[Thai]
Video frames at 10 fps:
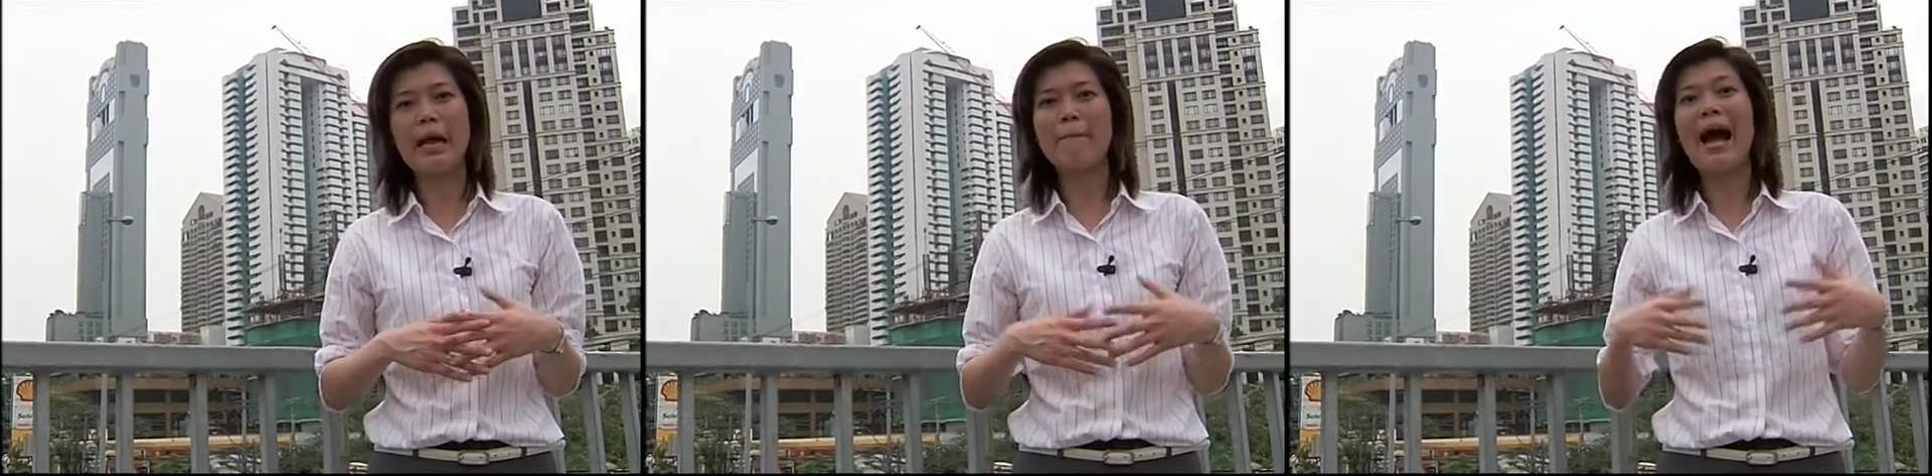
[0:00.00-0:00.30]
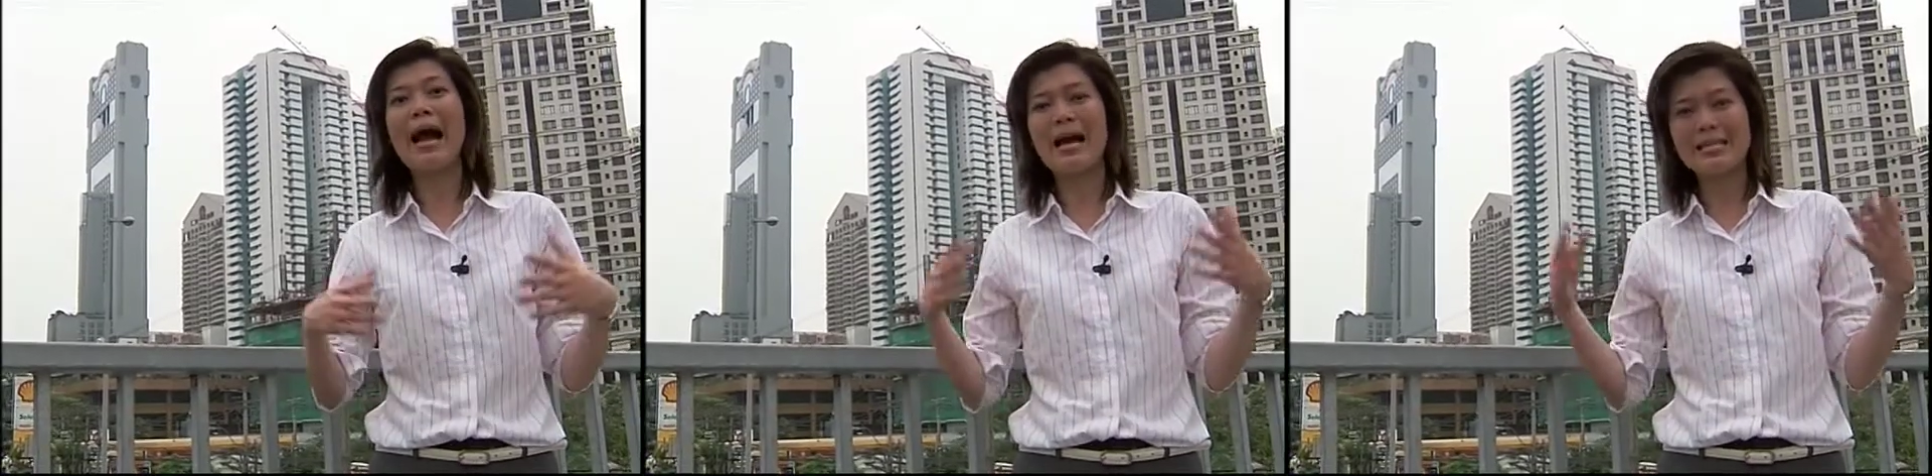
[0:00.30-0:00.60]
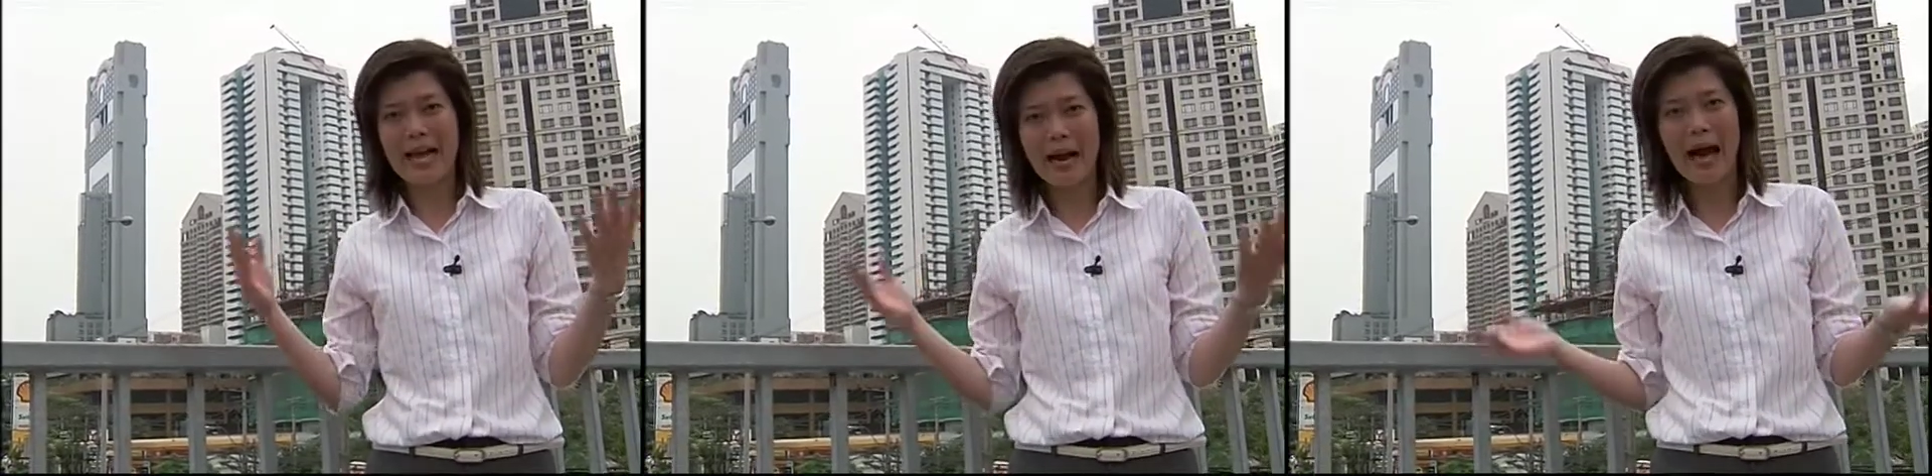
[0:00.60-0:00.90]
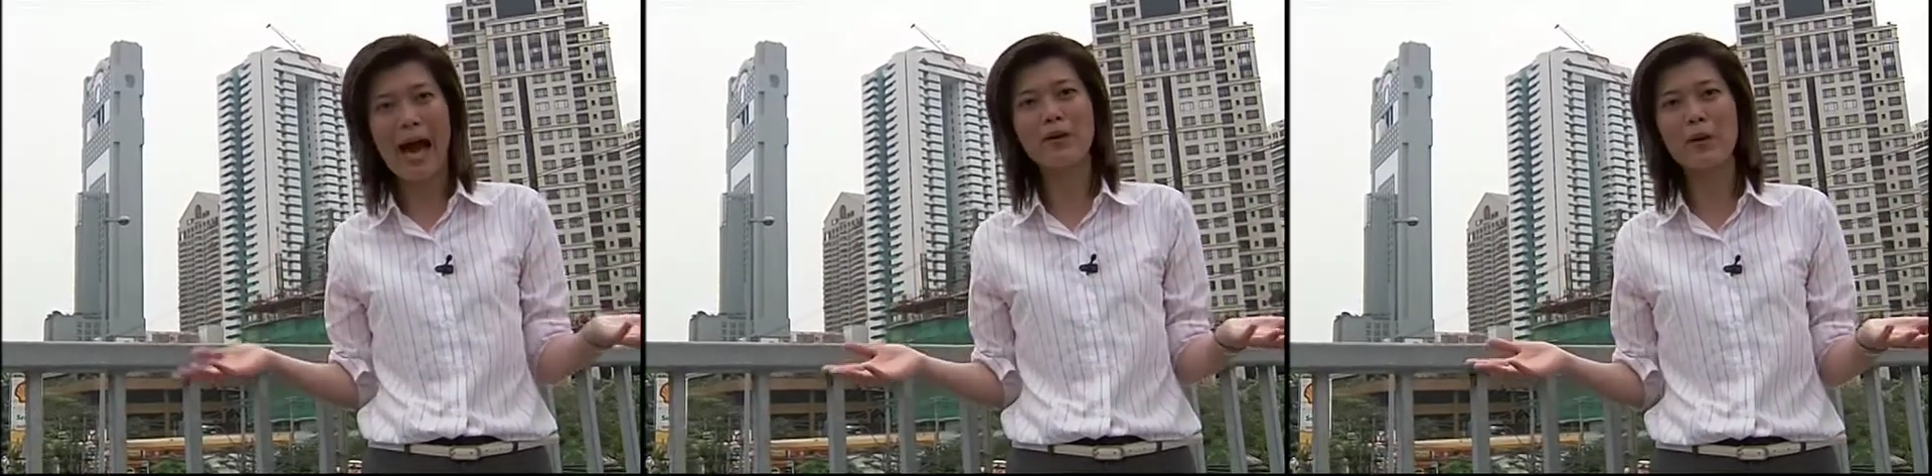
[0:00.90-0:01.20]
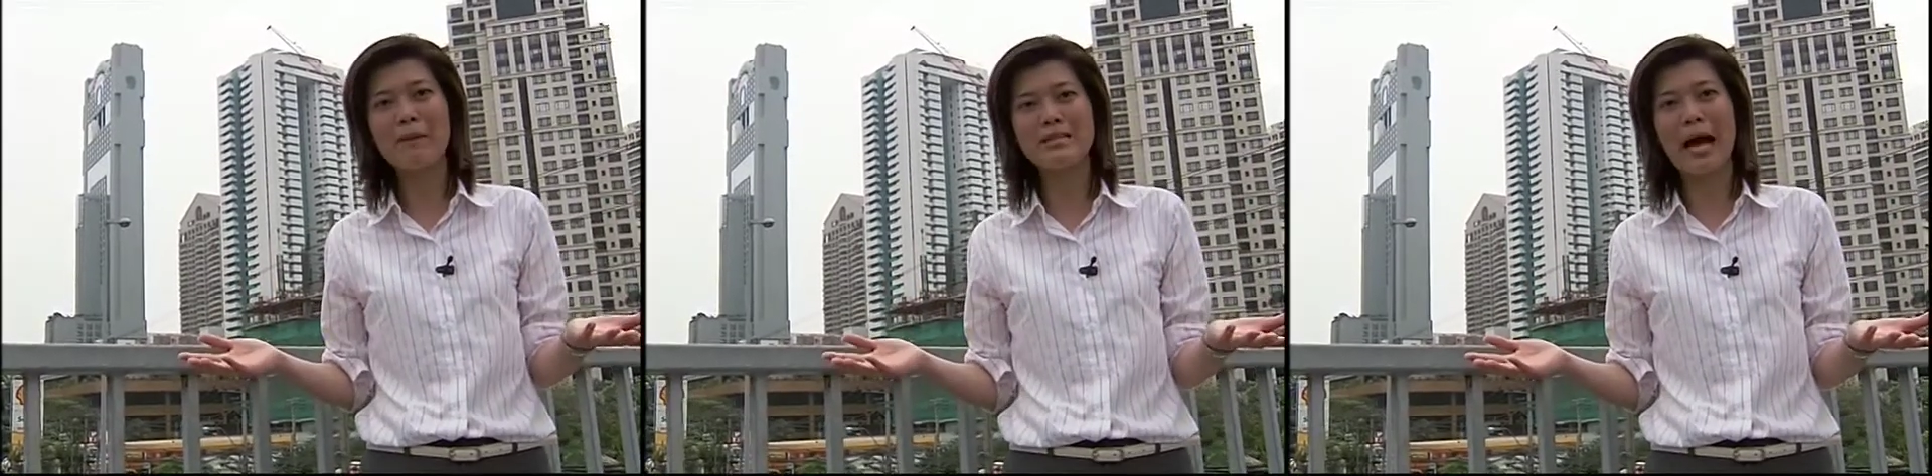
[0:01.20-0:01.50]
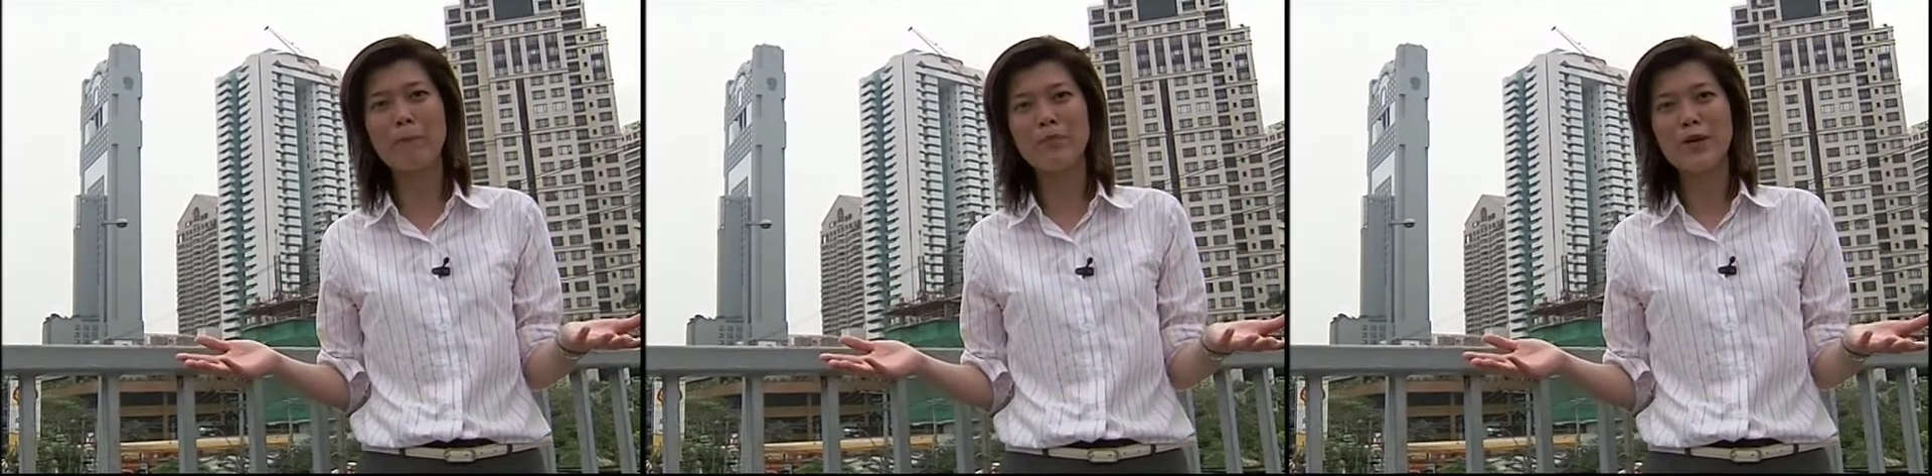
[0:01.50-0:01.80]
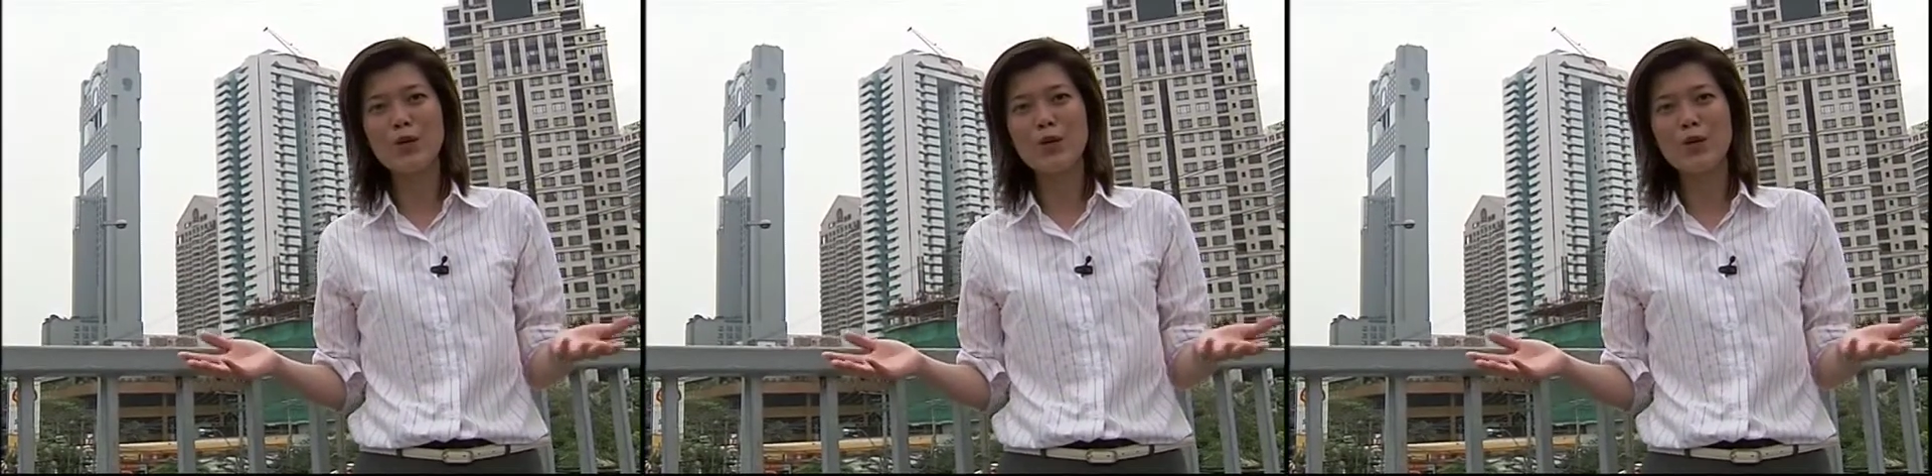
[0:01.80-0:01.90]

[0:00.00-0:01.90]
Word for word: ในภาคอสังหาริมทรัพย์